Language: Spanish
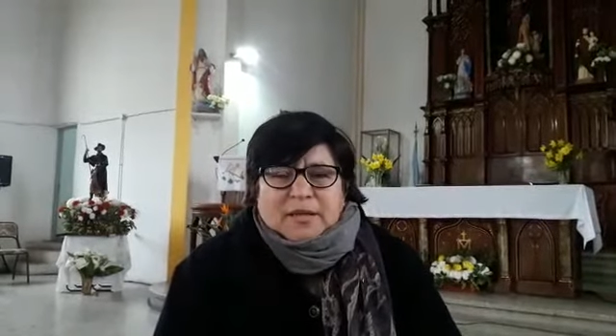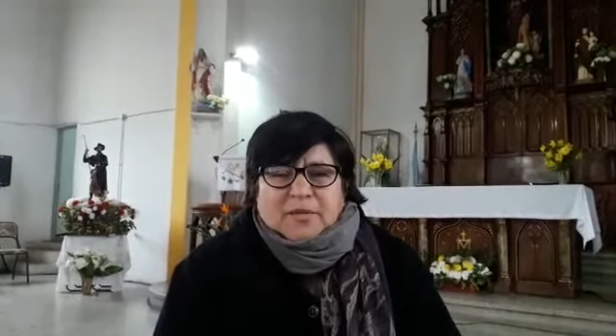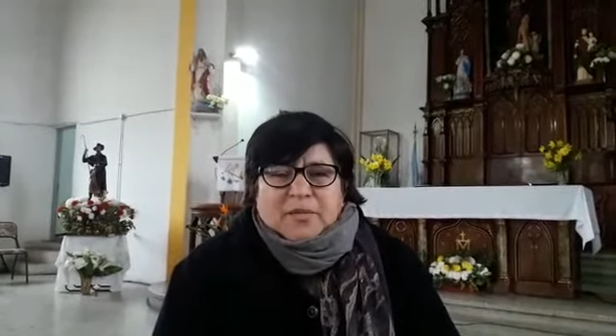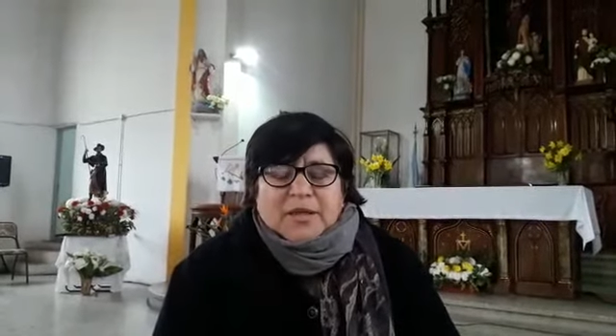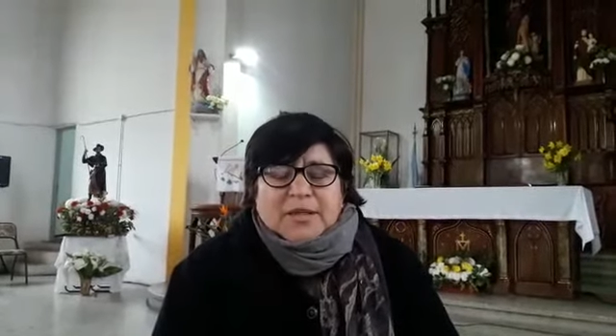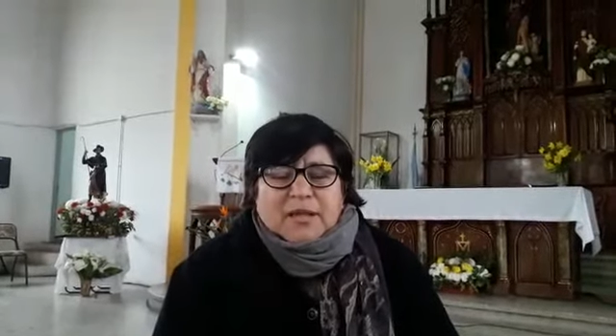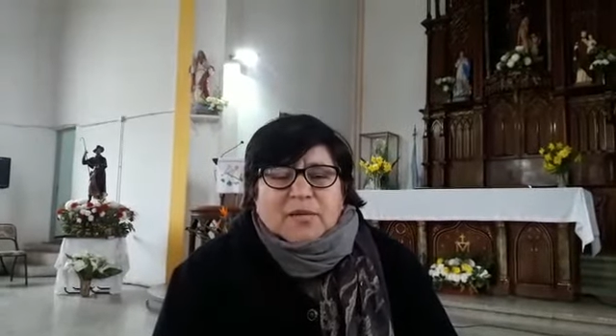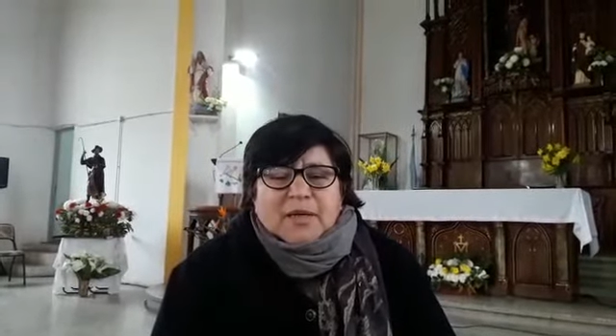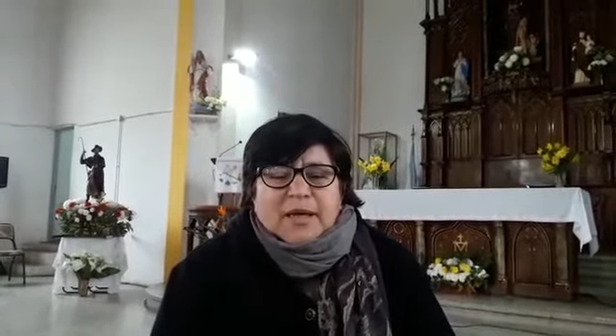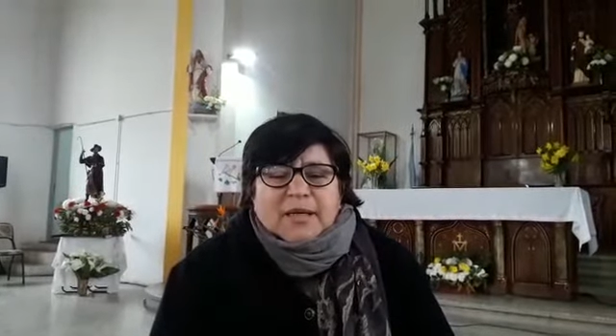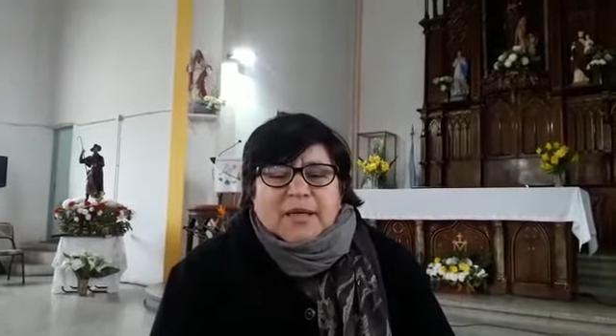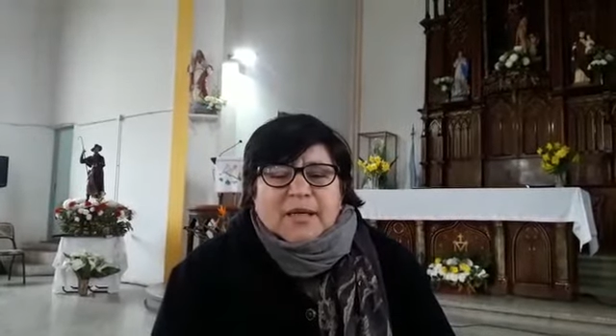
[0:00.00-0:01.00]
Te puedo
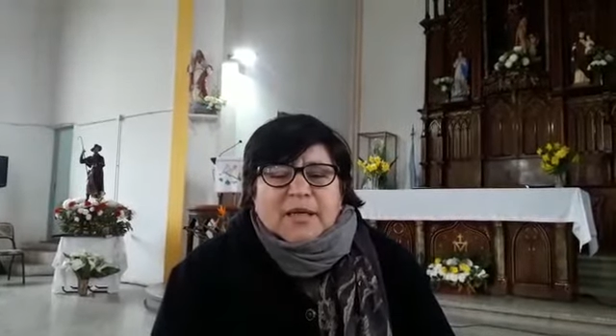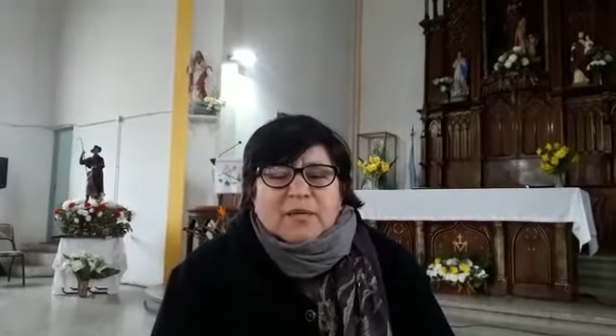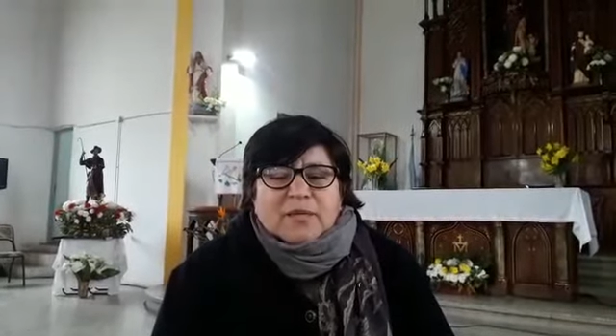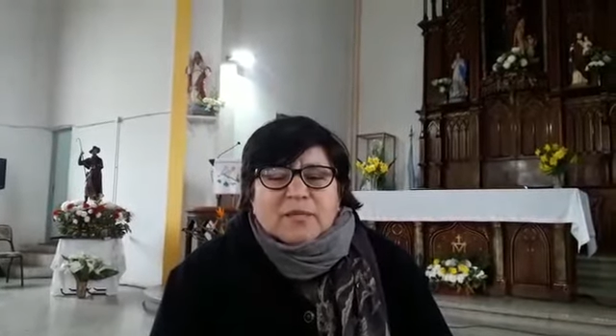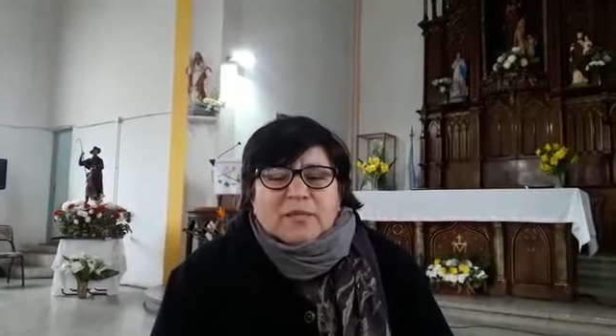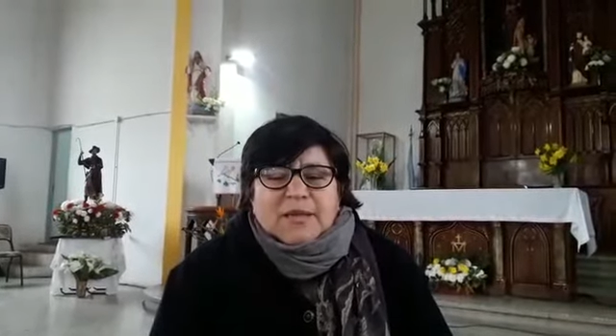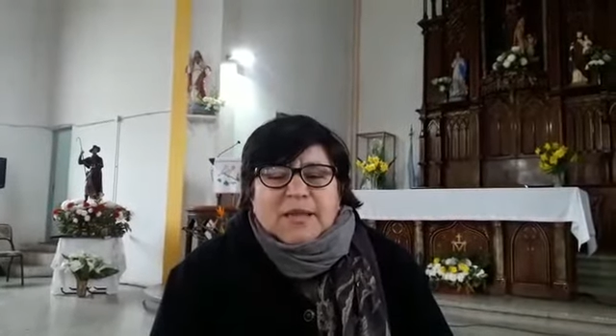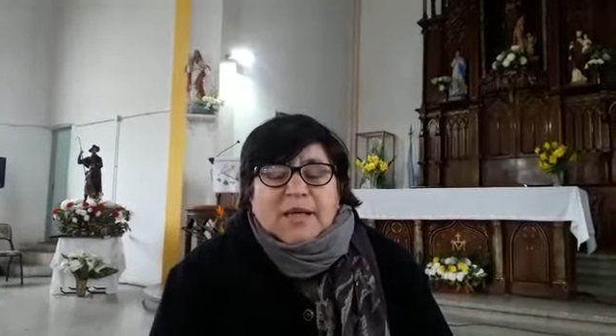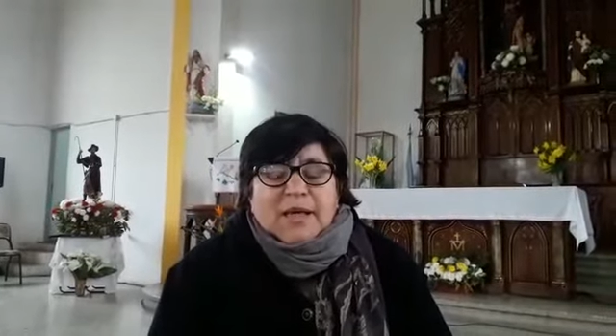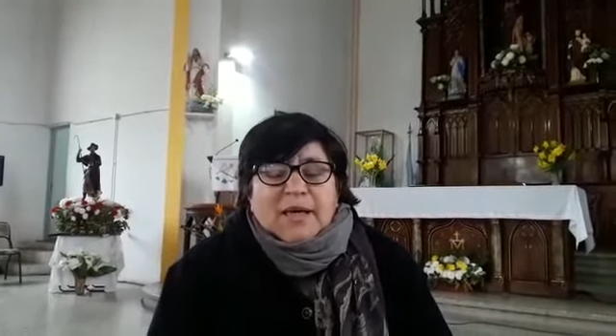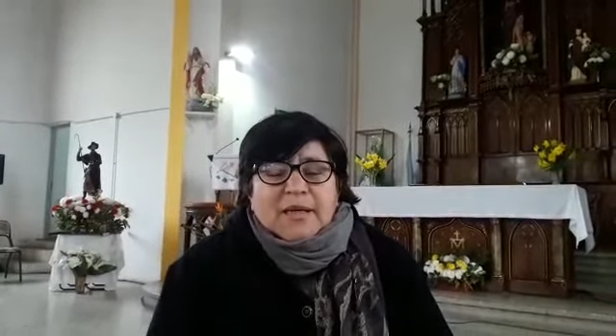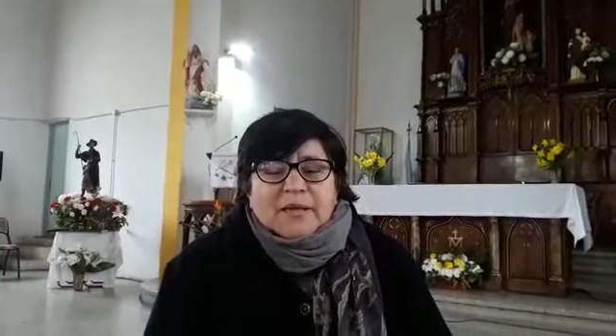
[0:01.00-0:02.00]
asegurar que un
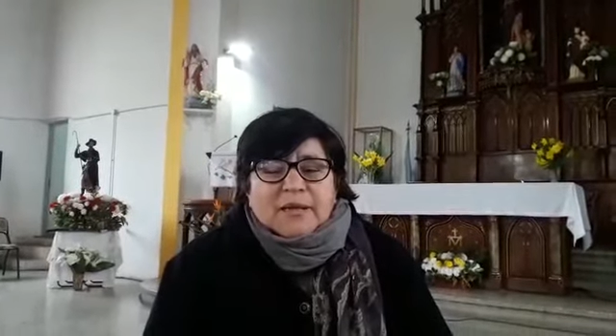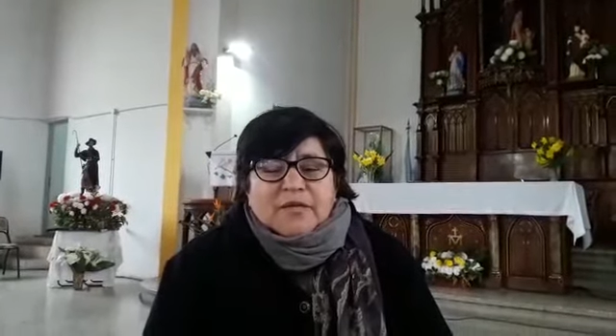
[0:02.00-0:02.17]
día